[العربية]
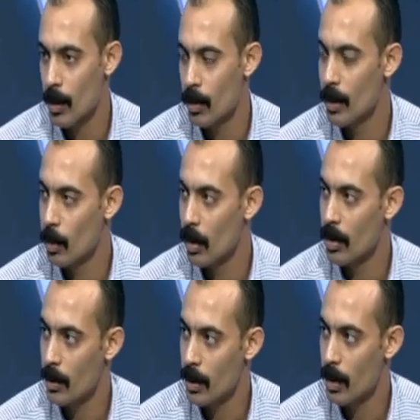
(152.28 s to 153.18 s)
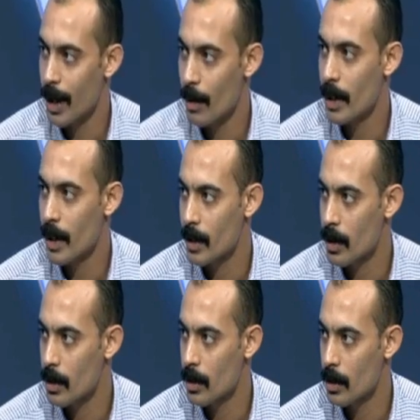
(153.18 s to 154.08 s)
جندي مقاتل بطل احمد عزت
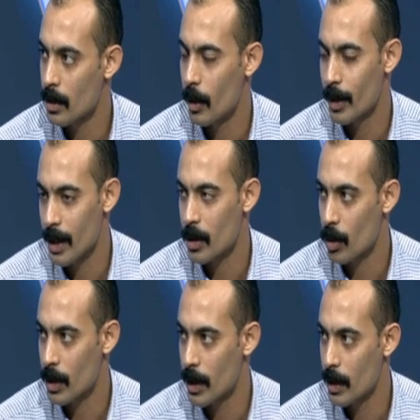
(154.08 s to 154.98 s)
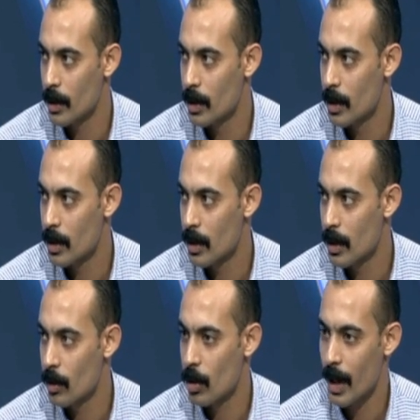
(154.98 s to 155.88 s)
اه لو انت عايز تروح سينا
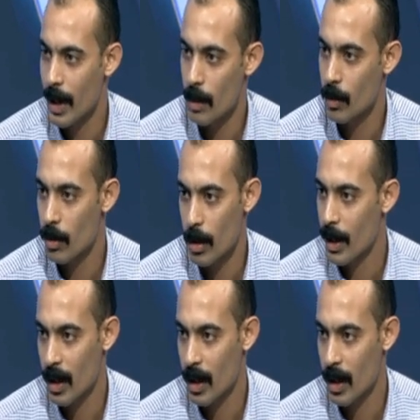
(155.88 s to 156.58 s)
وراح جاي مطبطب على